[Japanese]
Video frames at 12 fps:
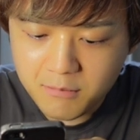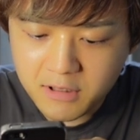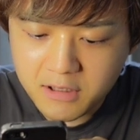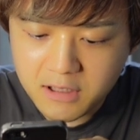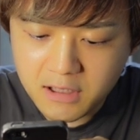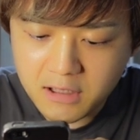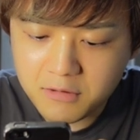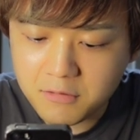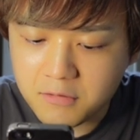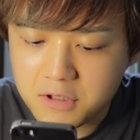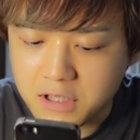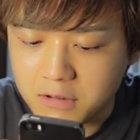まあ、キー
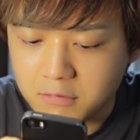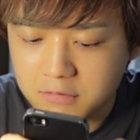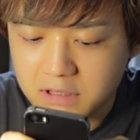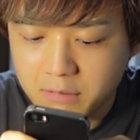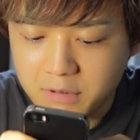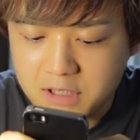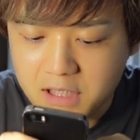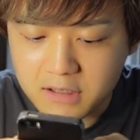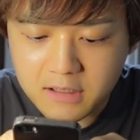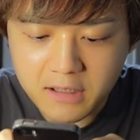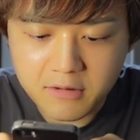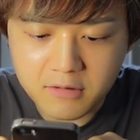残してここダメージ
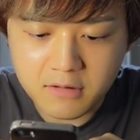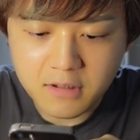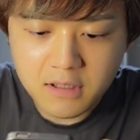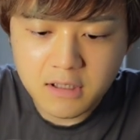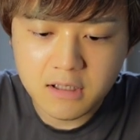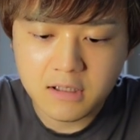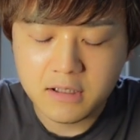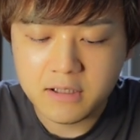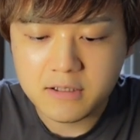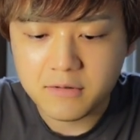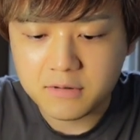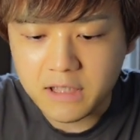与える
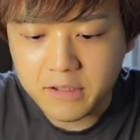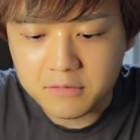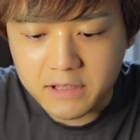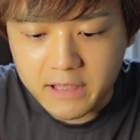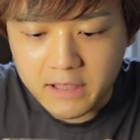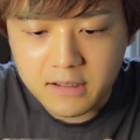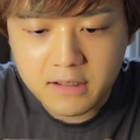必要ないので、